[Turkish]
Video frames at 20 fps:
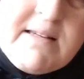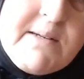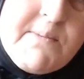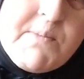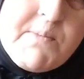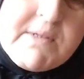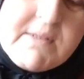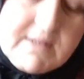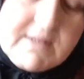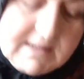
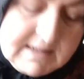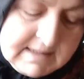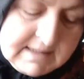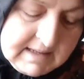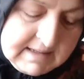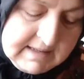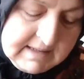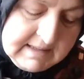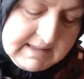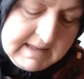canımız
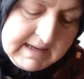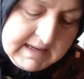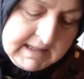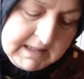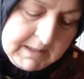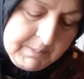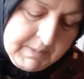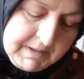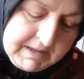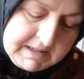istediğinde
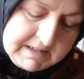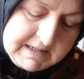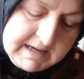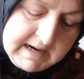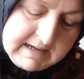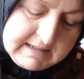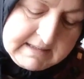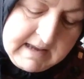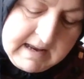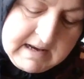gidip
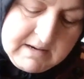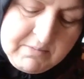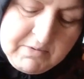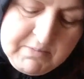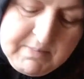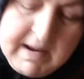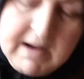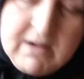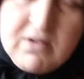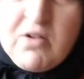ikişer tane
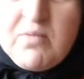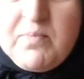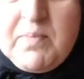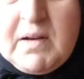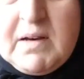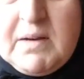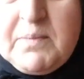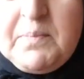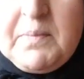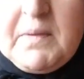biber
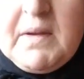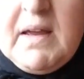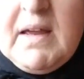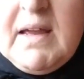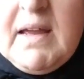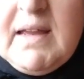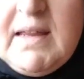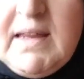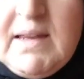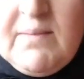koparıp
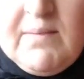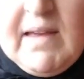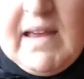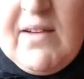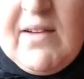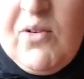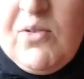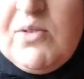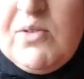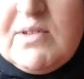
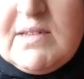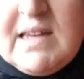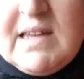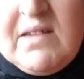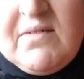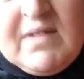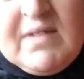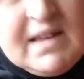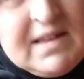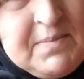yemek onun
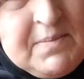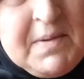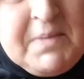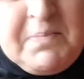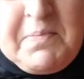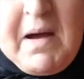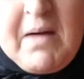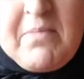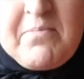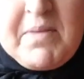zevki
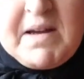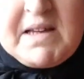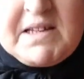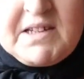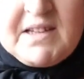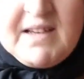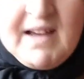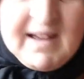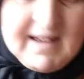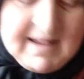bir
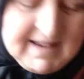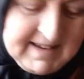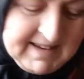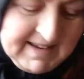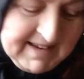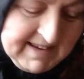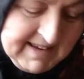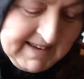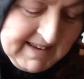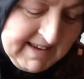bambaşka.
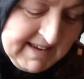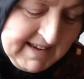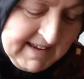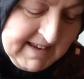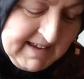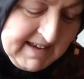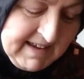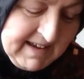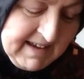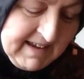
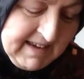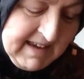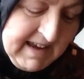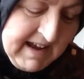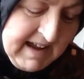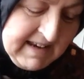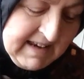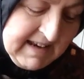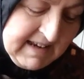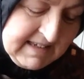
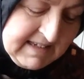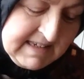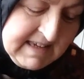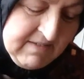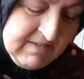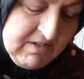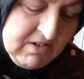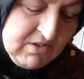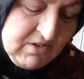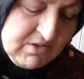Yani
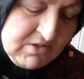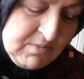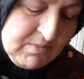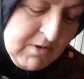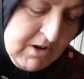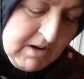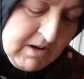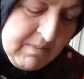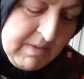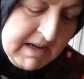seviyoruz
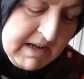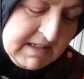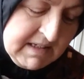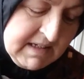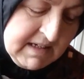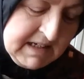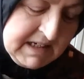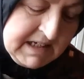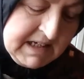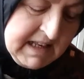böyle
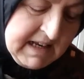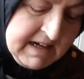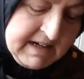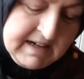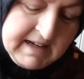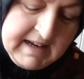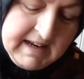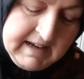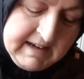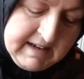bahçe
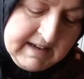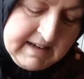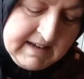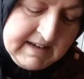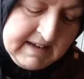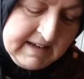işlerini.